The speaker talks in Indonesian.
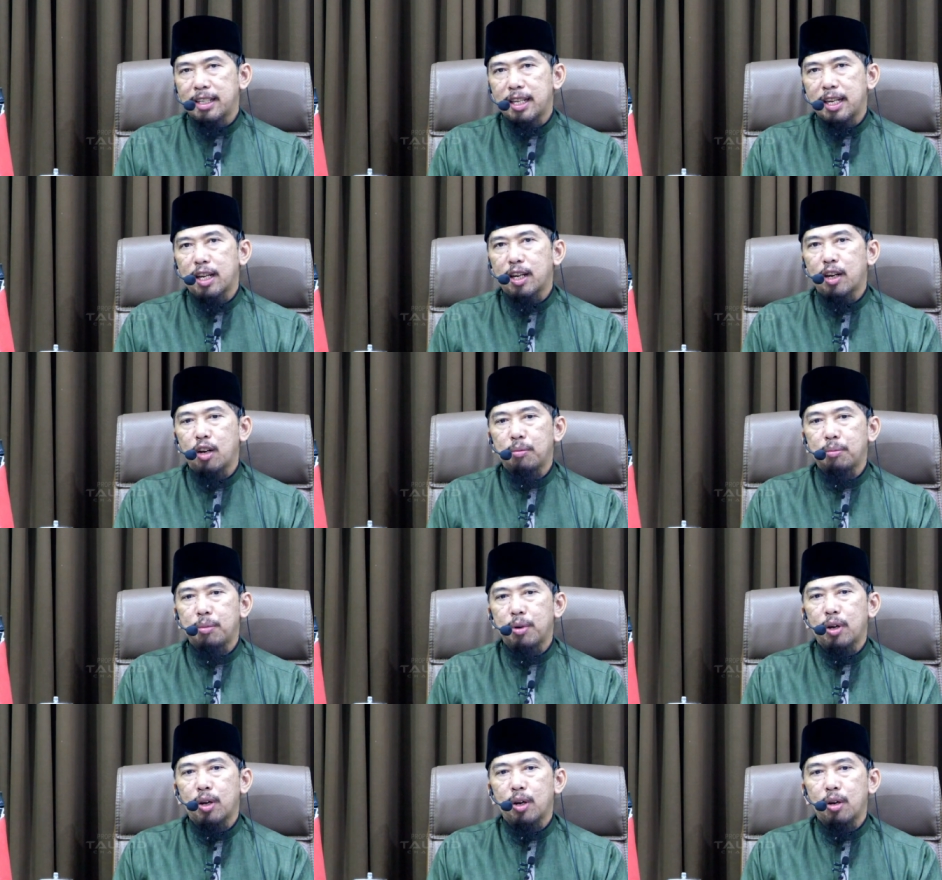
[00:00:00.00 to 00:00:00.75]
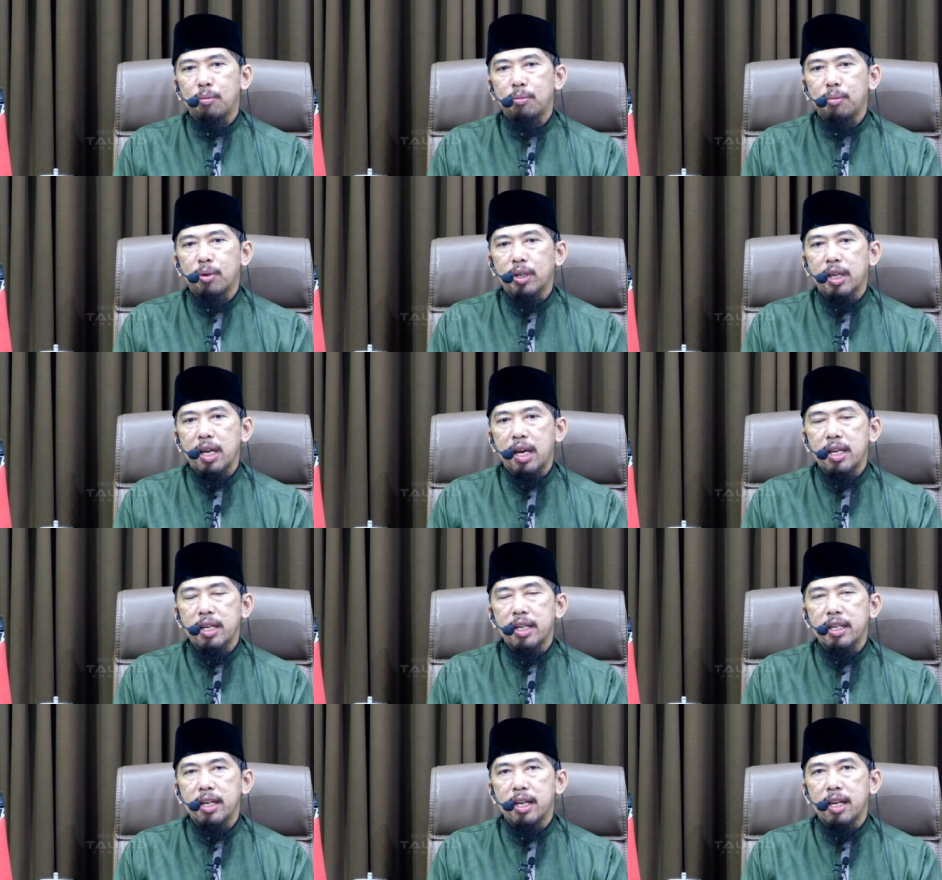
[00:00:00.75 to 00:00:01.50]
antara kelompok-kelompok
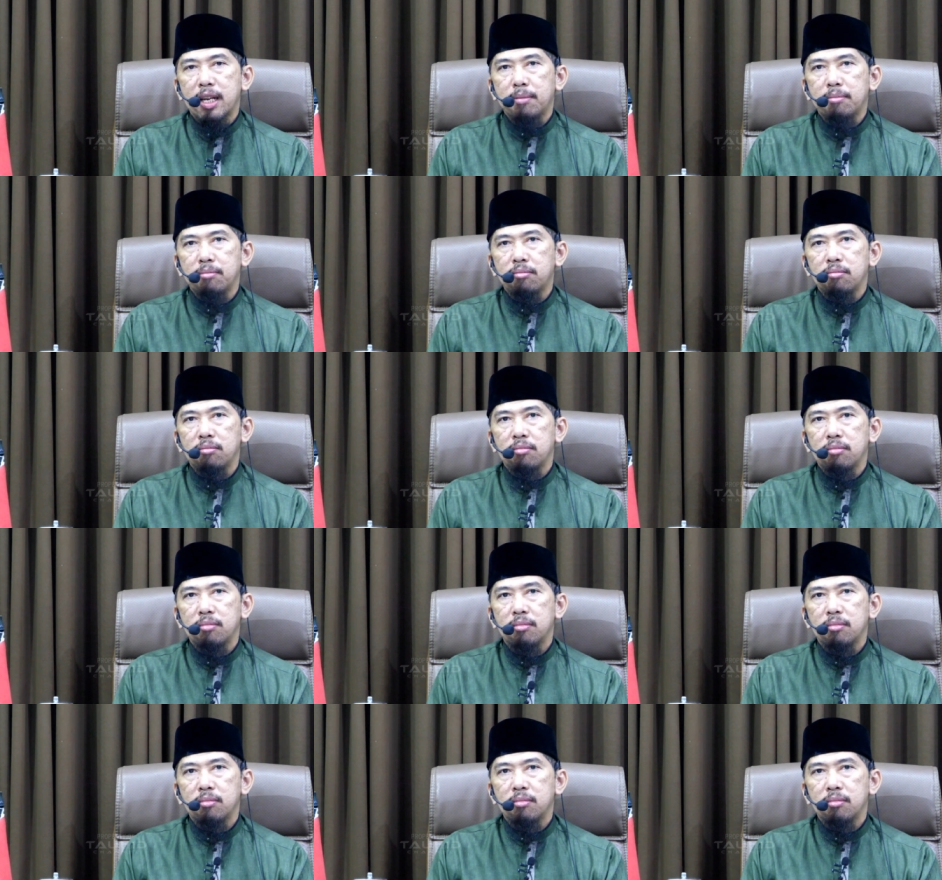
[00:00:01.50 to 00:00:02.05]
yang ada dalam